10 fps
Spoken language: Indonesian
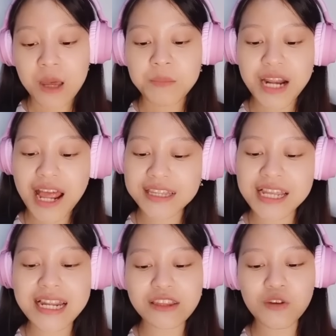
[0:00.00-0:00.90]

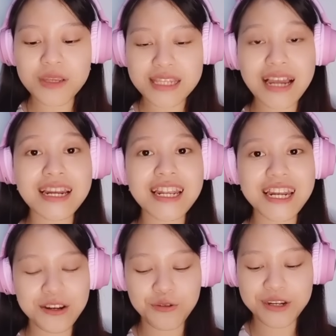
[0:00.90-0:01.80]
berarti dia itu bisa
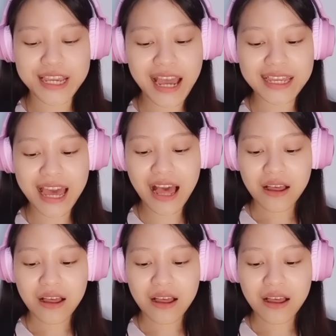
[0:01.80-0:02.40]
keliling dunia ya.